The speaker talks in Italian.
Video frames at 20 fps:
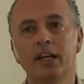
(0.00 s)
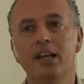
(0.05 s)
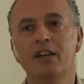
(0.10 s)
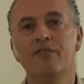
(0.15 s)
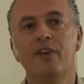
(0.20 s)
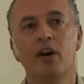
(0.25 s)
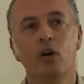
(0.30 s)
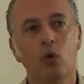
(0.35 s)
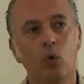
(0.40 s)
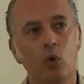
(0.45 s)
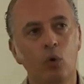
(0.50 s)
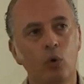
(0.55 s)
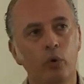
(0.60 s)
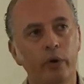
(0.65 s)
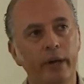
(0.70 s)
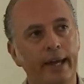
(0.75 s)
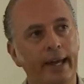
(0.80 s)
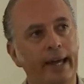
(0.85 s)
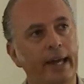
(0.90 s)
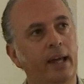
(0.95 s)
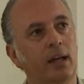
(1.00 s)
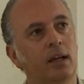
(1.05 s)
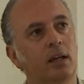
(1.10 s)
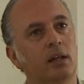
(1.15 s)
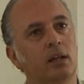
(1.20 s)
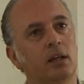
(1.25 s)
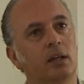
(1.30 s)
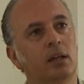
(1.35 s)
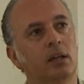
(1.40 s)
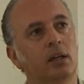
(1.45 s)
il valore
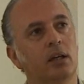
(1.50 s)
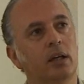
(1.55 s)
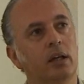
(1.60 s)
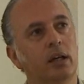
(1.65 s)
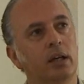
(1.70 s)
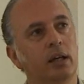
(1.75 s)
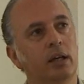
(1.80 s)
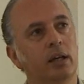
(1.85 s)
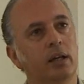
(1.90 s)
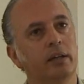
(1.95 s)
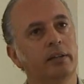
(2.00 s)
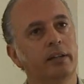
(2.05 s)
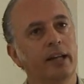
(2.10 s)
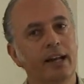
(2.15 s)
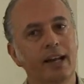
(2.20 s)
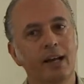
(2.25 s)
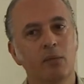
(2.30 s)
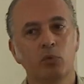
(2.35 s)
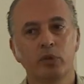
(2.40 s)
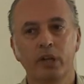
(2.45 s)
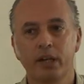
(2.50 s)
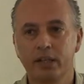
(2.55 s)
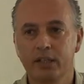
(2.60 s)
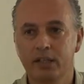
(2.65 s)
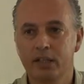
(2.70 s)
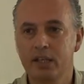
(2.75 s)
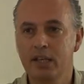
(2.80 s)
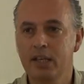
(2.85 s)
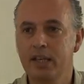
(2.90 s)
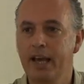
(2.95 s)
eh, della
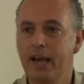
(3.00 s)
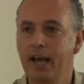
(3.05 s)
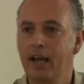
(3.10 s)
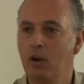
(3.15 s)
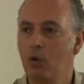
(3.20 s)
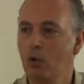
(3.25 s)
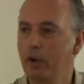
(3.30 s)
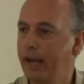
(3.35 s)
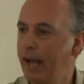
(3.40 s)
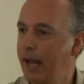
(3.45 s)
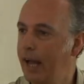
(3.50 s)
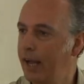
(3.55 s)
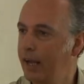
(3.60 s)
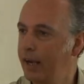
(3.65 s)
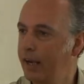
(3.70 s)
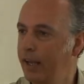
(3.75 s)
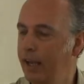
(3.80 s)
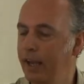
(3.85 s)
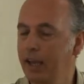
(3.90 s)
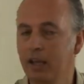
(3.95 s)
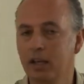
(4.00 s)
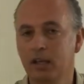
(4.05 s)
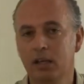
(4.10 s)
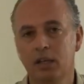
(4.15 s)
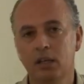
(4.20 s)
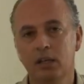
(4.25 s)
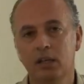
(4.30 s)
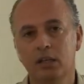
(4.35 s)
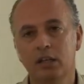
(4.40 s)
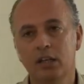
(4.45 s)
monarchia locale,
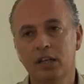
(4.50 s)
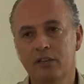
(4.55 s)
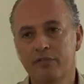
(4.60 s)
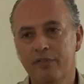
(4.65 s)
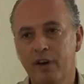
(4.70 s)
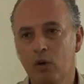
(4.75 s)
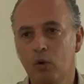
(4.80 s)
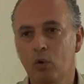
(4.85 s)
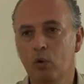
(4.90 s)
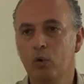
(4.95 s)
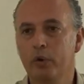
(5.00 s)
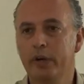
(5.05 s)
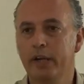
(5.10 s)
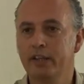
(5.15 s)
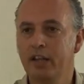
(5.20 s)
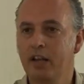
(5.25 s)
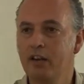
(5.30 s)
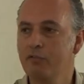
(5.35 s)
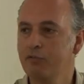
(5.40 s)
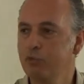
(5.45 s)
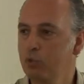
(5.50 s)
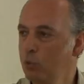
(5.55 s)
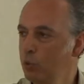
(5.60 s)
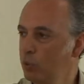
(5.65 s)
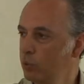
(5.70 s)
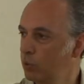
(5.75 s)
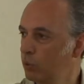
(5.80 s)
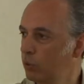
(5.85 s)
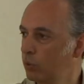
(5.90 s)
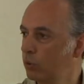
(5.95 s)
il valore del
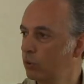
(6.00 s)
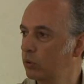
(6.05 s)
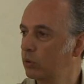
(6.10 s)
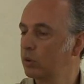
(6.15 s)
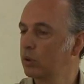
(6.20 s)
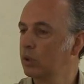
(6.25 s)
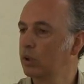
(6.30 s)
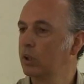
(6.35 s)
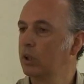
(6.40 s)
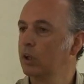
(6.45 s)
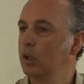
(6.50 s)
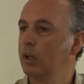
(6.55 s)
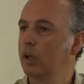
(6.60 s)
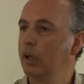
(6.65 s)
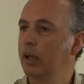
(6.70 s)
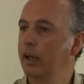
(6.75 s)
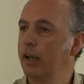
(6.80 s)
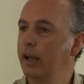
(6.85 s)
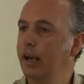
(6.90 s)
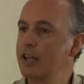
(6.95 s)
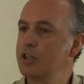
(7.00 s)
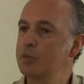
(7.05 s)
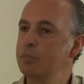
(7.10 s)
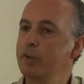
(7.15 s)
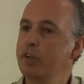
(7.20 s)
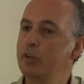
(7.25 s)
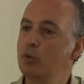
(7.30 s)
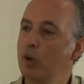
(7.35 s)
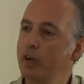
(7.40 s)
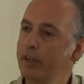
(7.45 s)
voodoo, eh, la
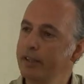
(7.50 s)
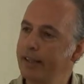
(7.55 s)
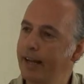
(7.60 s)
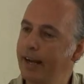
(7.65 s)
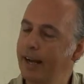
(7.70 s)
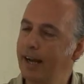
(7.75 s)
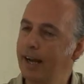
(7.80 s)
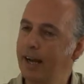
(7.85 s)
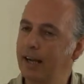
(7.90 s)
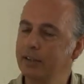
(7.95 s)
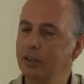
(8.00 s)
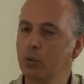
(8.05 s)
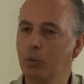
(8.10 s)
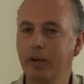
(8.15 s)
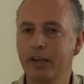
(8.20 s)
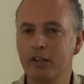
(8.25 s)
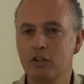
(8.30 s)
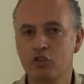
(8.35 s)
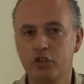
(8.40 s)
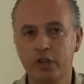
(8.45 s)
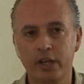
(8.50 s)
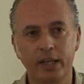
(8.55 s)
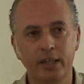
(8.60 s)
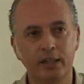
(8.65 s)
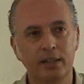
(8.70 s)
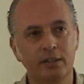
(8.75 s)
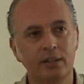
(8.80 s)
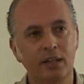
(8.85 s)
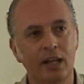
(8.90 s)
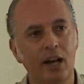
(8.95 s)
spiritualità di quella
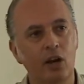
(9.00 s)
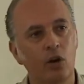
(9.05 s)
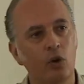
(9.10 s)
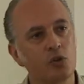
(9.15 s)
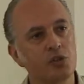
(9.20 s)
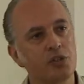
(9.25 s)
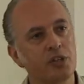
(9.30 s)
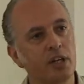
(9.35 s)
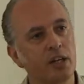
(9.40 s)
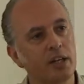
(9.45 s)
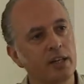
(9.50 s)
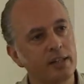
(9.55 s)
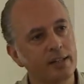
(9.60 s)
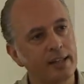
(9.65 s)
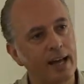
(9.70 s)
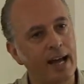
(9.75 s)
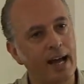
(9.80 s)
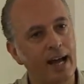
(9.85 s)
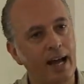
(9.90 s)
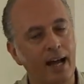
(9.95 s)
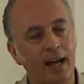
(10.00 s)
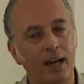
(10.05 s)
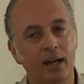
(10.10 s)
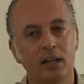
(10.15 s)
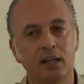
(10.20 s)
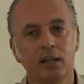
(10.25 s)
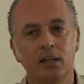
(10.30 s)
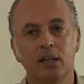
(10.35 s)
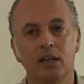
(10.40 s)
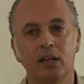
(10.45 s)
gente, la loro
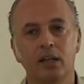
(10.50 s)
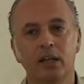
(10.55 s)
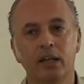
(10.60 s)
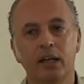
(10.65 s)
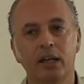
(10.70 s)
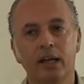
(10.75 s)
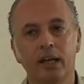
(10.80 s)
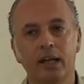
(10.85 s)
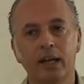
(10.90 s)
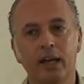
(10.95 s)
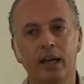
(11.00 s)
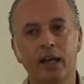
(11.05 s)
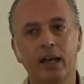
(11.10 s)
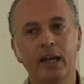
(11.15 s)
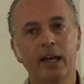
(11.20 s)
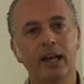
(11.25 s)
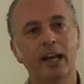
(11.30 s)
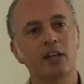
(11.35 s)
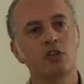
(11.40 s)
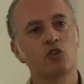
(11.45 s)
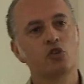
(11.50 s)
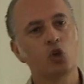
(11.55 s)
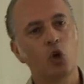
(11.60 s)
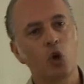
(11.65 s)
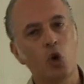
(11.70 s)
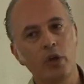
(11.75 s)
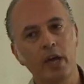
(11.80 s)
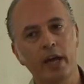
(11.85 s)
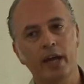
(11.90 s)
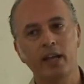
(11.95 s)
serenità eh, e la
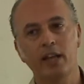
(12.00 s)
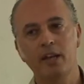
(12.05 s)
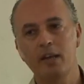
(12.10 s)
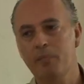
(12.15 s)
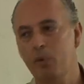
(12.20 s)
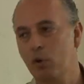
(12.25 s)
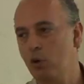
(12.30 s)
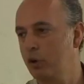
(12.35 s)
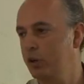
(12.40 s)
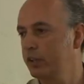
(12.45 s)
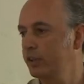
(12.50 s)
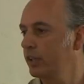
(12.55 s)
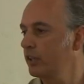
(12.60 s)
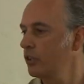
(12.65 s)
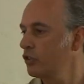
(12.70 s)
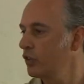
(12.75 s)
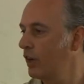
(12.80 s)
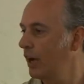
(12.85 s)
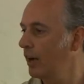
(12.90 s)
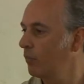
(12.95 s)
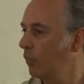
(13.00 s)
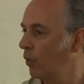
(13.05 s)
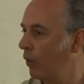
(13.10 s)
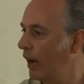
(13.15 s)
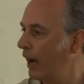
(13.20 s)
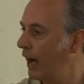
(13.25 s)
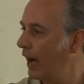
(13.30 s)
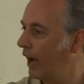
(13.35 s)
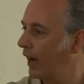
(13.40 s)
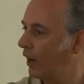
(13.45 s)
gioia che li porta
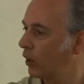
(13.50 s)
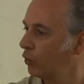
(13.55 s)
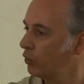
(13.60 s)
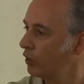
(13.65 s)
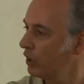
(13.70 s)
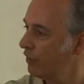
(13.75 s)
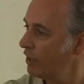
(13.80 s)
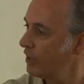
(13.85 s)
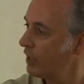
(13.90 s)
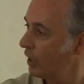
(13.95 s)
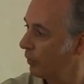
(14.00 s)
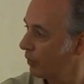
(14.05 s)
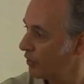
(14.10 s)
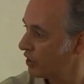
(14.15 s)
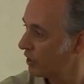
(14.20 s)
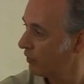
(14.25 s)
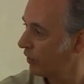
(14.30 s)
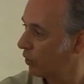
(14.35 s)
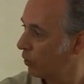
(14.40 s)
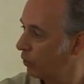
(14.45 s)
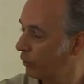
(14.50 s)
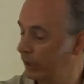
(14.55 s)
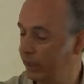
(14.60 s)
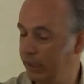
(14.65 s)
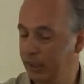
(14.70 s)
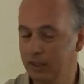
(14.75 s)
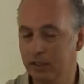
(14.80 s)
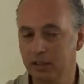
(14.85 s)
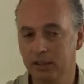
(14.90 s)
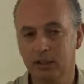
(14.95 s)
diciamo, a condividere questi
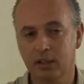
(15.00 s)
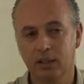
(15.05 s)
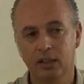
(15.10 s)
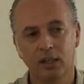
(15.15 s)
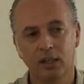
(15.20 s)
valori